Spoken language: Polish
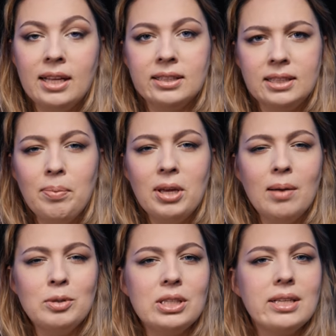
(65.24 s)

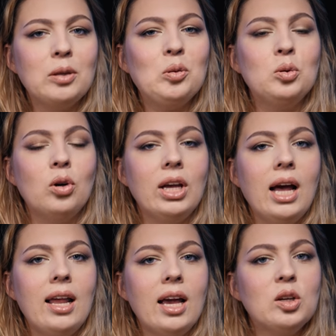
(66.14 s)
zabieram się za
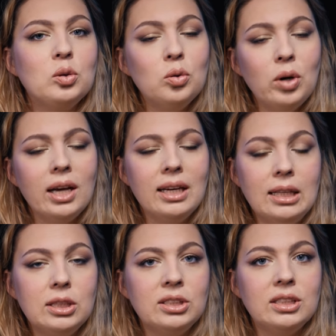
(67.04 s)
tutoriale, które
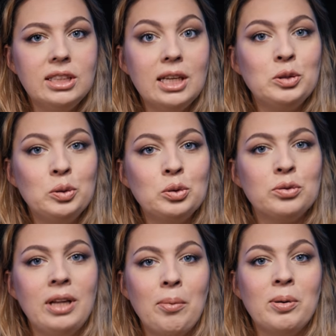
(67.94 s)
kiedyś gdzieś
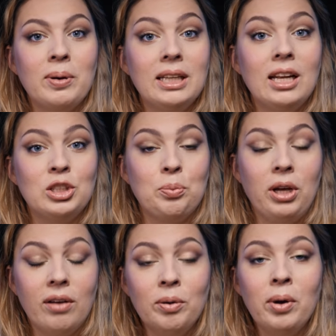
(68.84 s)
już na moim kanale się
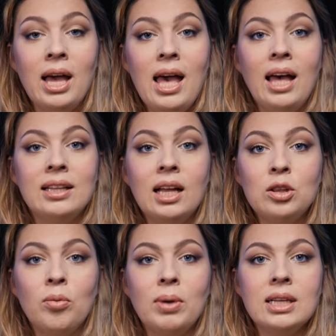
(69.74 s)
pojawiły,
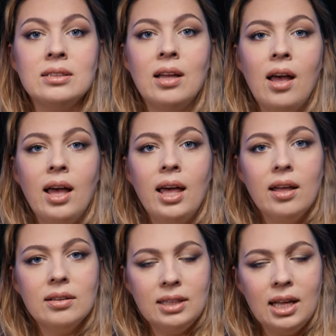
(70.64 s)
natomiast
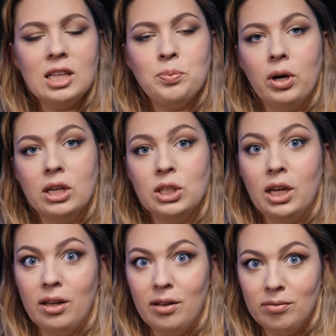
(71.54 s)
teraz pokażę
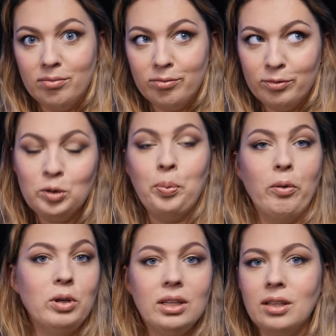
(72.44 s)
je w
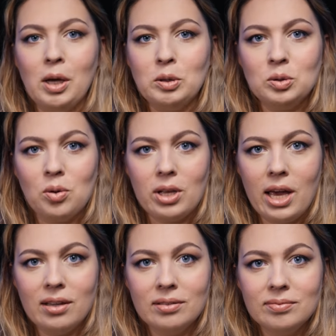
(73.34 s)
zupełnie innej
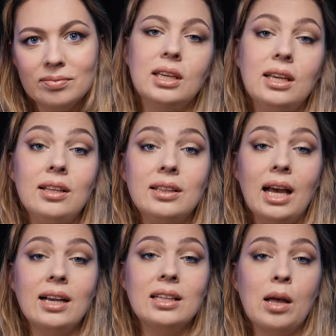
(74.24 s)
odsłonie. I
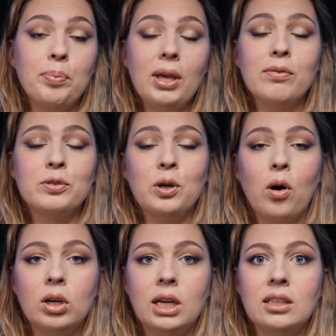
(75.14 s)
tak na pierwszy
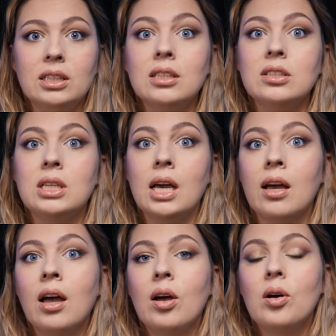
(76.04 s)
ogień idzie
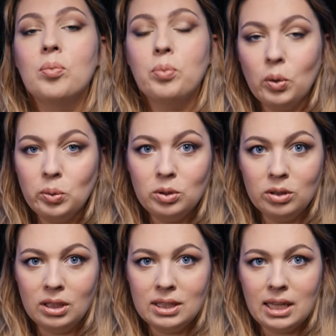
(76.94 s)

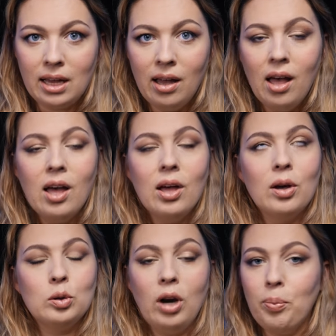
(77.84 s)
południca,
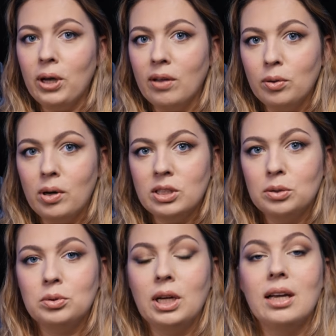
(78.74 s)
która pojawiła się
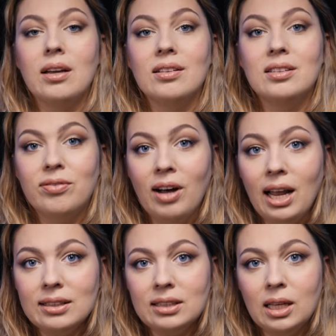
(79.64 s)
tutaj dwa lata